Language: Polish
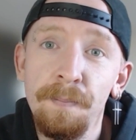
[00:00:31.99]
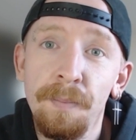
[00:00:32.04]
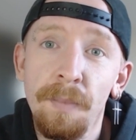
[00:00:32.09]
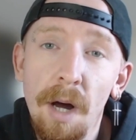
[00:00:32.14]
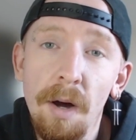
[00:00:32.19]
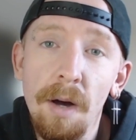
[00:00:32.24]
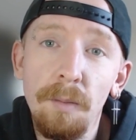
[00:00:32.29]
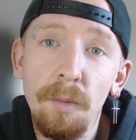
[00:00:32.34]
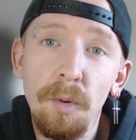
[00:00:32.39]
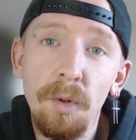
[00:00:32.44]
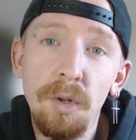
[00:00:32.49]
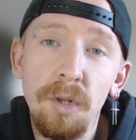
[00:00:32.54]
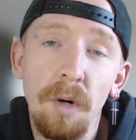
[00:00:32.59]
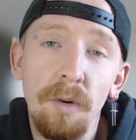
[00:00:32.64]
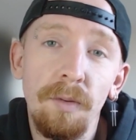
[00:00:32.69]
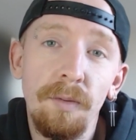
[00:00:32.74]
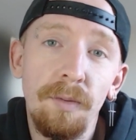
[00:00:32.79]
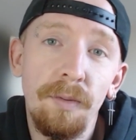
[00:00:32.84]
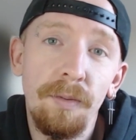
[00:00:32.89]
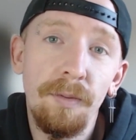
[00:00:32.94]
brałem
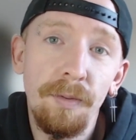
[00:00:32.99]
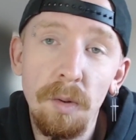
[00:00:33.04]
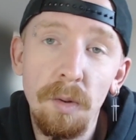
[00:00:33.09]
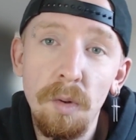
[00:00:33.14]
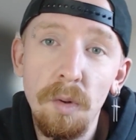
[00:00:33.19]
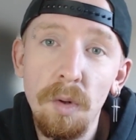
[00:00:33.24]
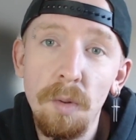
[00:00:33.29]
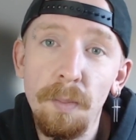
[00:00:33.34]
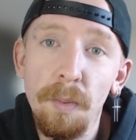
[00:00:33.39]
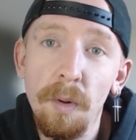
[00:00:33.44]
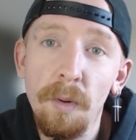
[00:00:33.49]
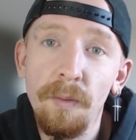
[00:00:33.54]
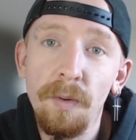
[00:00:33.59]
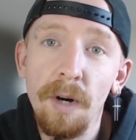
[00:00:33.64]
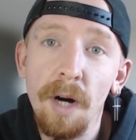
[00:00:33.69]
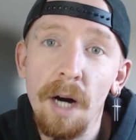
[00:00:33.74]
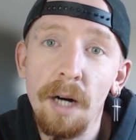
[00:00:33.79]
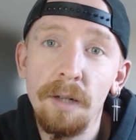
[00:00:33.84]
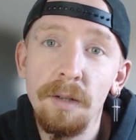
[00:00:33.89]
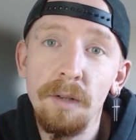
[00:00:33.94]
udział w kilku
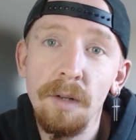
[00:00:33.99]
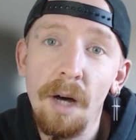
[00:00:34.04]
grupówkach,